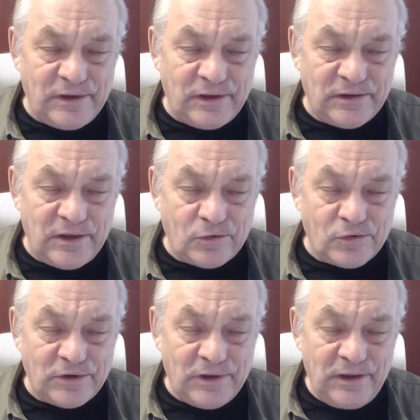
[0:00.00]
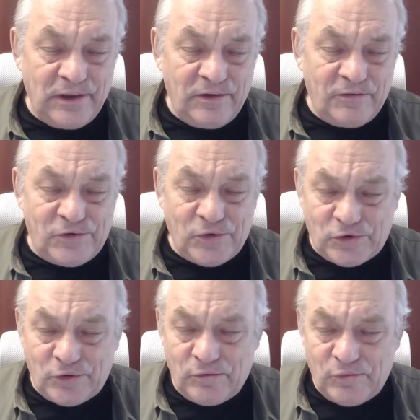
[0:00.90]
секретное оружие.
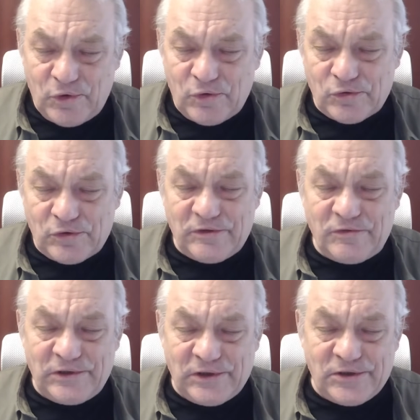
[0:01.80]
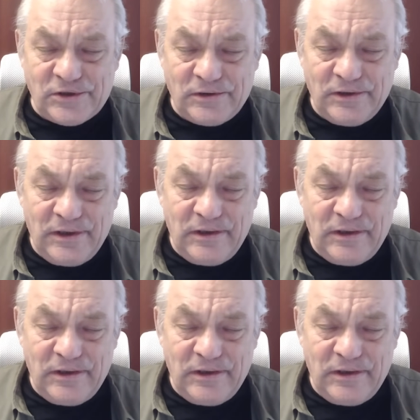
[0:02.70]
Все, что он мог, он уже вытащил.